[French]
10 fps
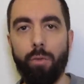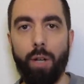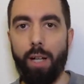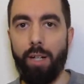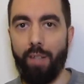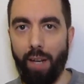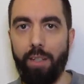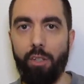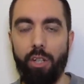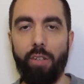voilà les
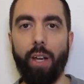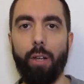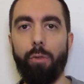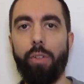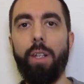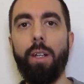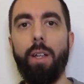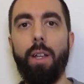derniers je les ai réussis.